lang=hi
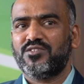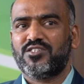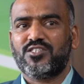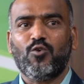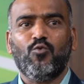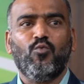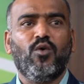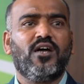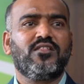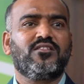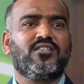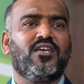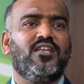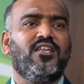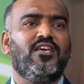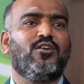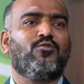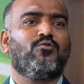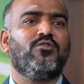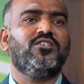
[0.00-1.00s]
संवाद के
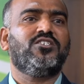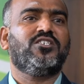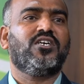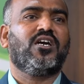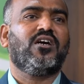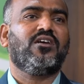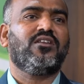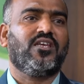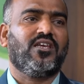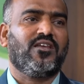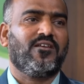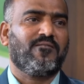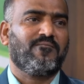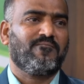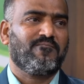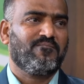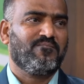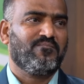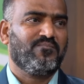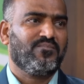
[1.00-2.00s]
लिए कोई जगह नहीं
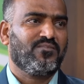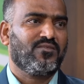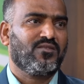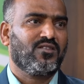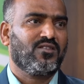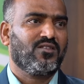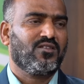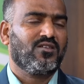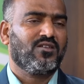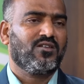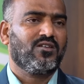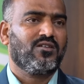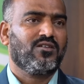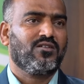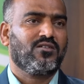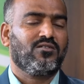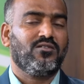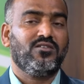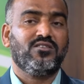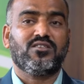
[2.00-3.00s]

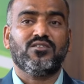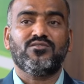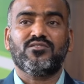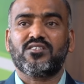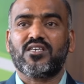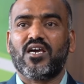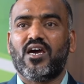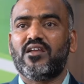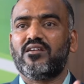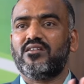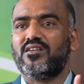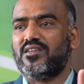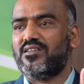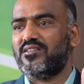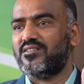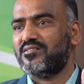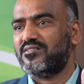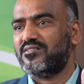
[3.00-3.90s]
कोई संस्कार नहीं